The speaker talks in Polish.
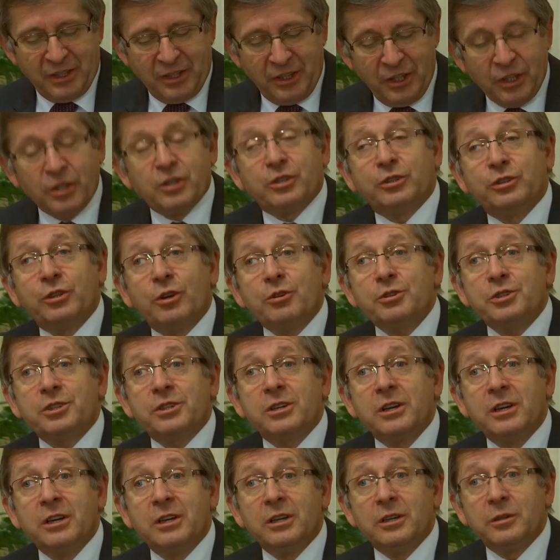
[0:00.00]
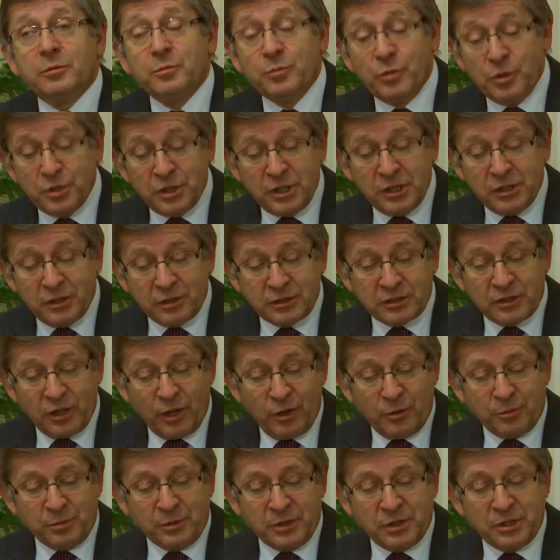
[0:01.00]
I ktoś musi to
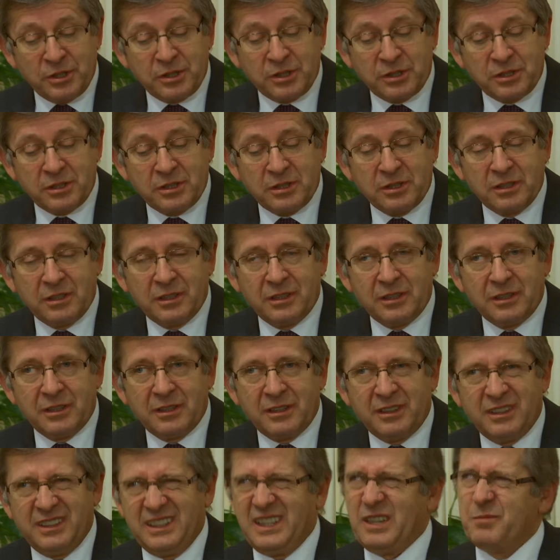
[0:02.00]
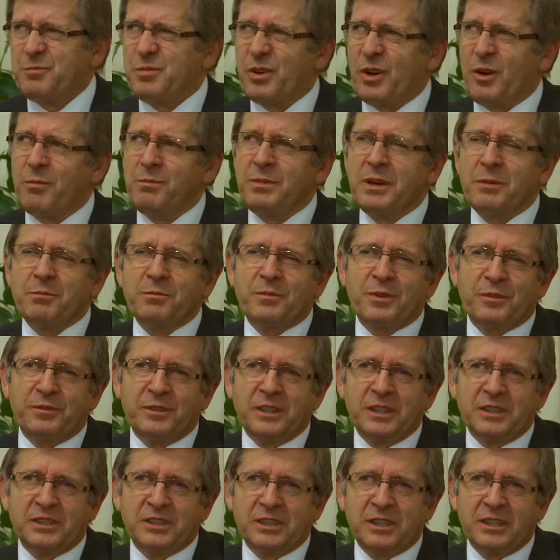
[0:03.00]
zrobić. Nie problem,
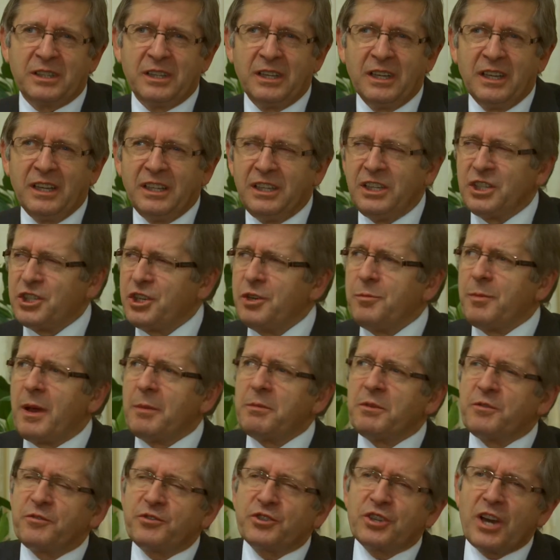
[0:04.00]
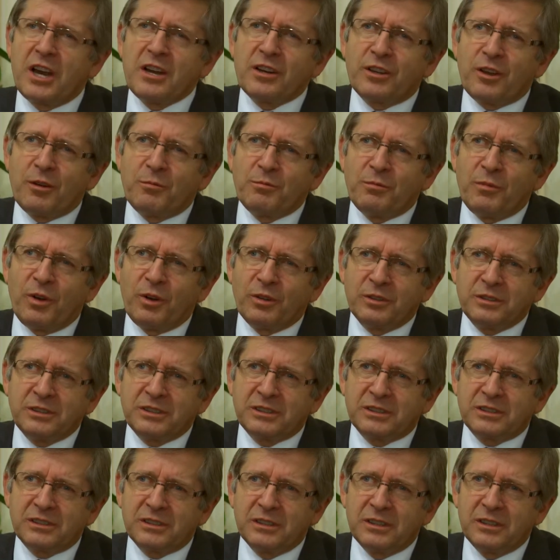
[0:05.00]
powiecie. Jeśli mamy wszelką
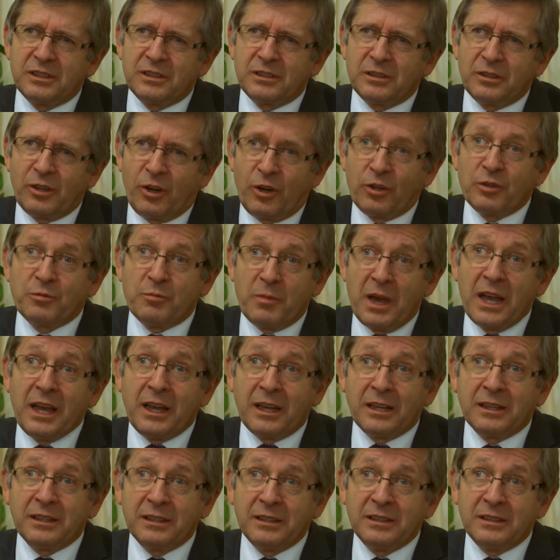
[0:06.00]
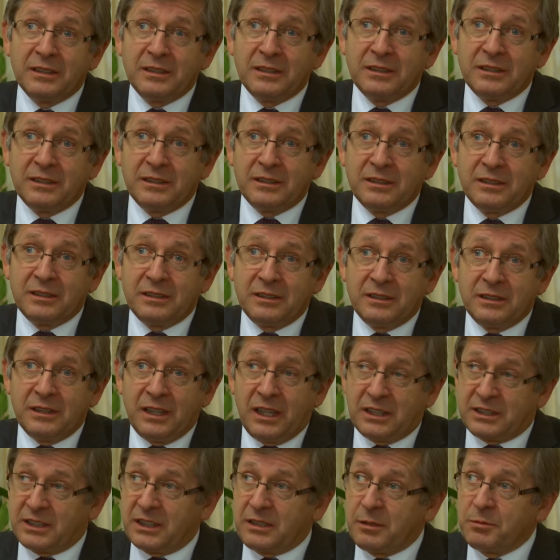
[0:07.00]
moc, On ma,
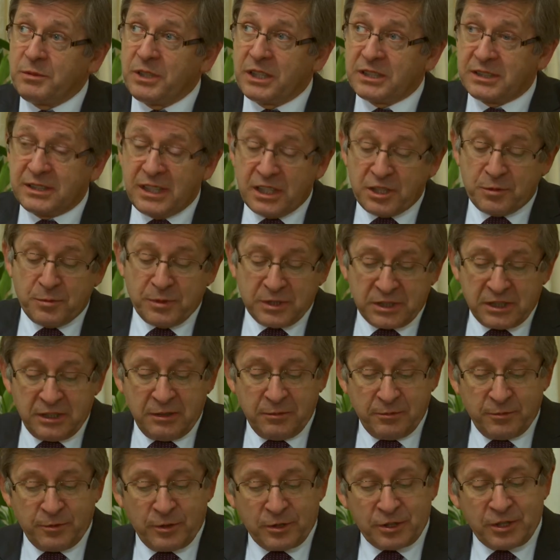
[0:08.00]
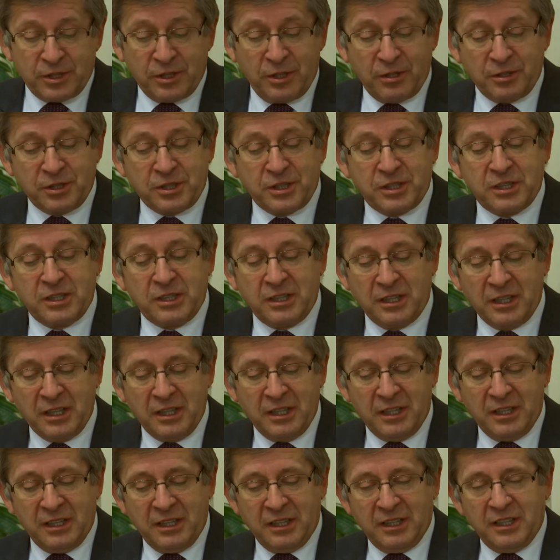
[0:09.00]
a zatem jesteśmy z Nim w łączności.
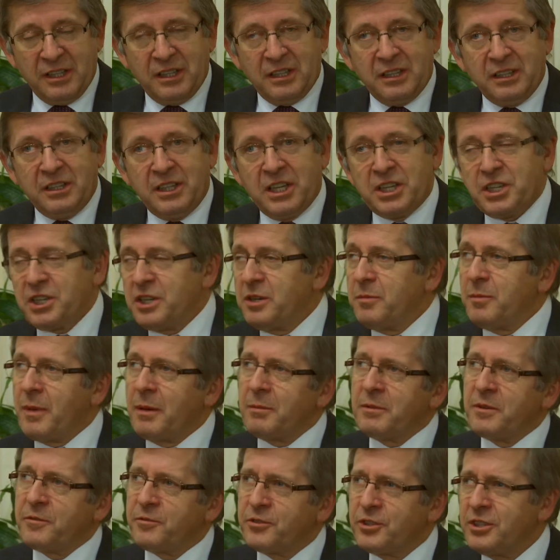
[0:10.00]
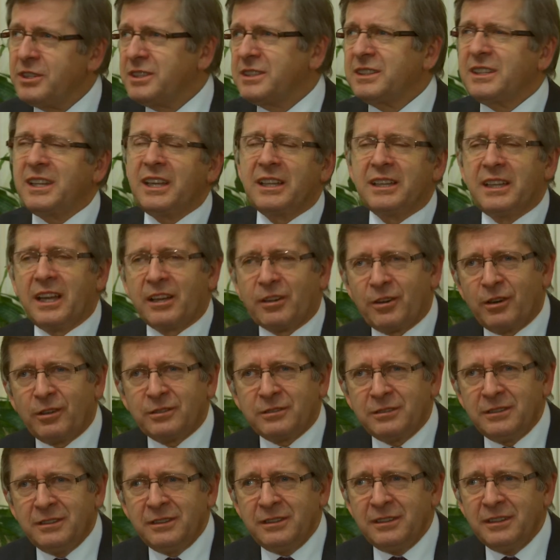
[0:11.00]
Jeśli mamy wszystkie
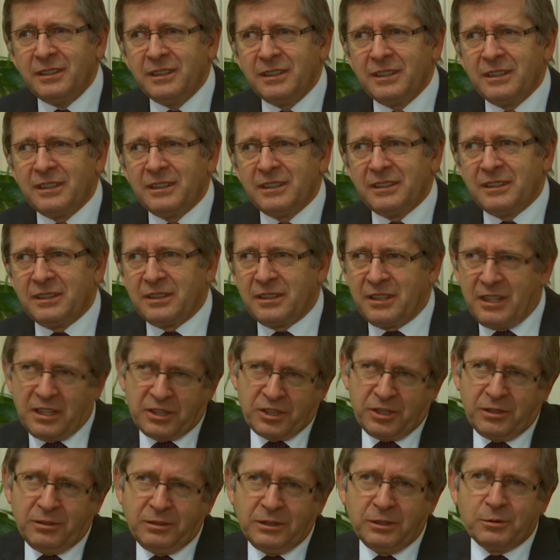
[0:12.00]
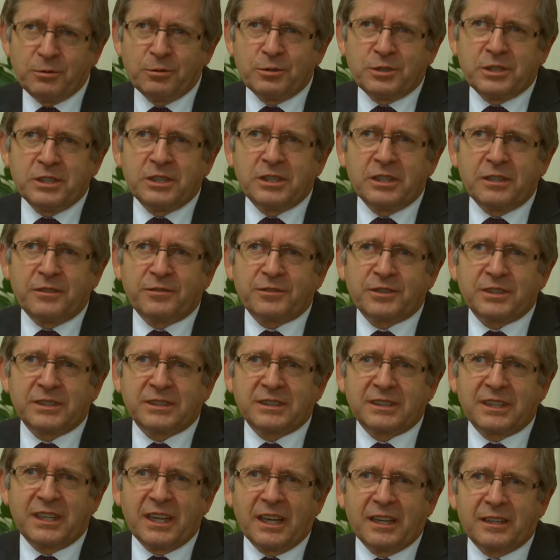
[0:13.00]
narody, dlaczego nie uczyć ich
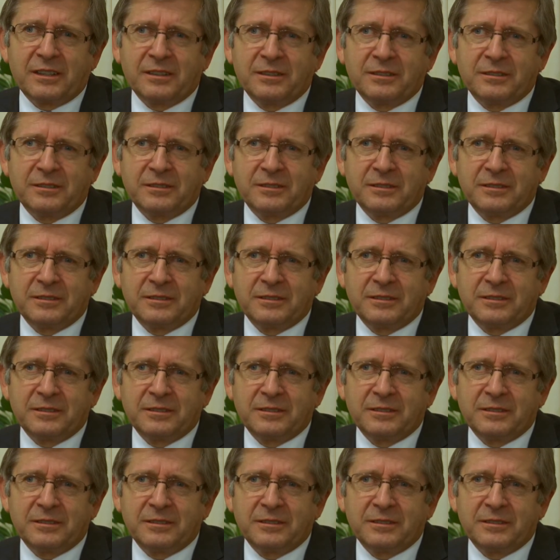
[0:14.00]
wszystkiego?